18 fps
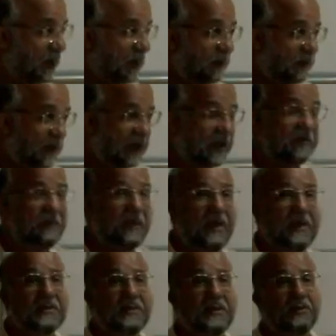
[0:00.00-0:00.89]
Peygamber
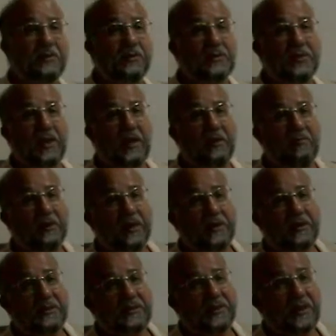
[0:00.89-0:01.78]
aleyhissalatü vesselamın
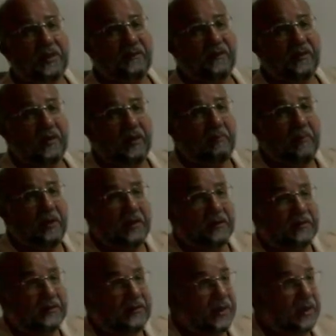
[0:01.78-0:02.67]
hadis-i şerifinde
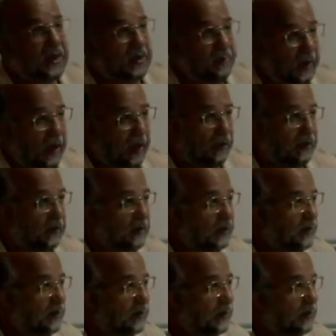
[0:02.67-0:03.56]
belirttiği gibi
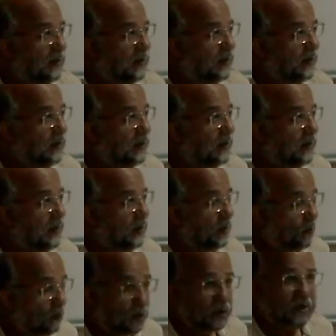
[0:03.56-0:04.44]

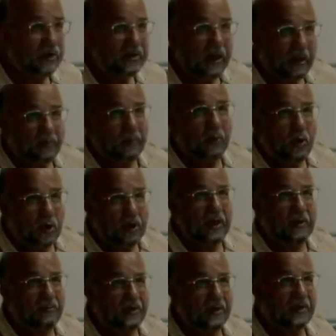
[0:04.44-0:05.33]
bu kitap
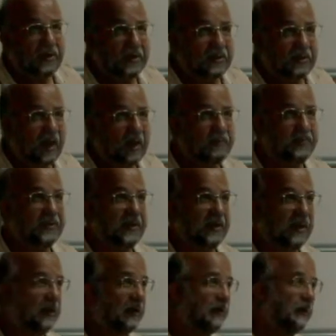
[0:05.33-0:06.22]
öyle bir kitap
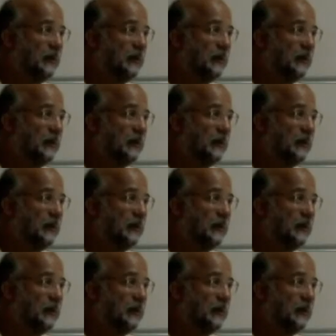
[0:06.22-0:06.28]
ki